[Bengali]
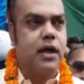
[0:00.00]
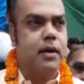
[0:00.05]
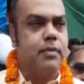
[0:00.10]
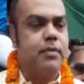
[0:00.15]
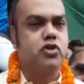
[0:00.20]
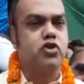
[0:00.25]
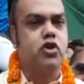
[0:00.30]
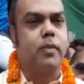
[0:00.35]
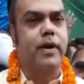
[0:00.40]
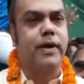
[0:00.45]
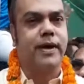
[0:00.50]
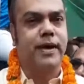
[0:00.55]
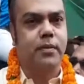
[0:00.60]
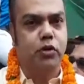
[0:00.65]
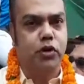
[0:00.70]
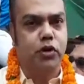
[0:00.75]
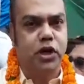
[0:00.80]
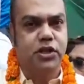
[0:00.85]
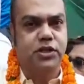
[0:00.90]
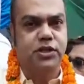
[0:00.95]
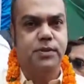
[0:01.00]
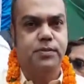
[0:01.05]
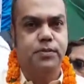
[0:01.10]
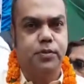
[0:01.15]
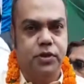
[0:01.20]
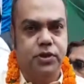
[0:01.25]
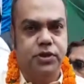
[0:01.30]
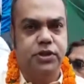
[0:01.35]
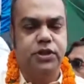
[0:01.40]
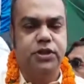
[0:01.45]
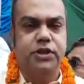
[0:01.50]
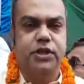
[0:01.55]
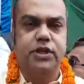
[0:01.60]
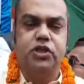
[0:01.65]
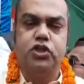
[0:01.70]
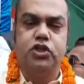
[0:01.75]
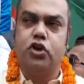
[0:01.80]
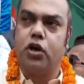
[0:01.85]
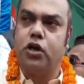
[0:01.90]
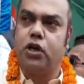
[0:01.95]
আমরা সবাইকে বোঝাচ্ছি বলছি যে
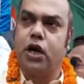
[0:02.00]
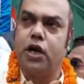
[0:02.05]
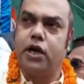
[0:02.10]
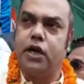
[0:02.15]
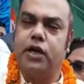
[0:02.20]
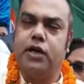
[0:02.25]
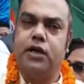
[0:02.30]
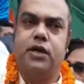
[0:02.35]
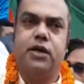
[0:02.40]
সরকারের